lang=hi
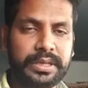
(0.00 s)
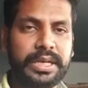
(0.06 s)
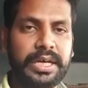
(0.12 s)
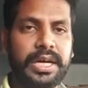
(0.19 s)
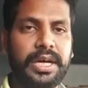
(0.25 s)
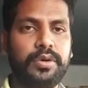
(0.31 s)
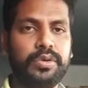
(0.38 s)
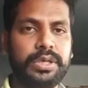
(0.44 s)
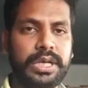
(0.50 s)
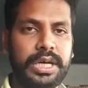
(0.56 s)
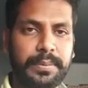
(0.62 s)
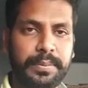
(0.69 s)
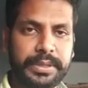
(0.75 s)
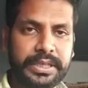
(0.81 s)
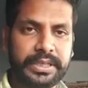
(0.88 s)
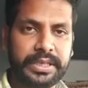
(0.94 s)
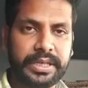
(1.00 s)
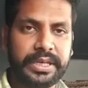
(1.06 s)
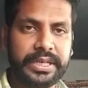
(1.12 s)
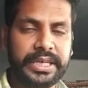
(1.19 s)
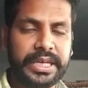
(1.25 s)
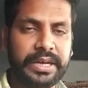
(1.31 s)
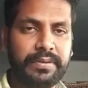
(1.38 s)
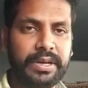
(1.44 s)
ना हो ना पता चले
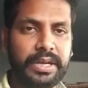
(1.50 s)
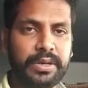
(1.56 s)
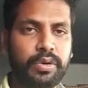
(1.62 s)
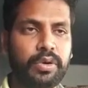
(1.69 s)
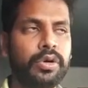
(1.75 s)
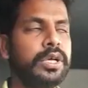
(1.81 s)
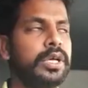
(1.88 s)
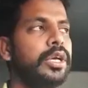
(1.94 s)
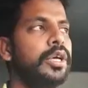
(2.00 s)
इंडिया वाले को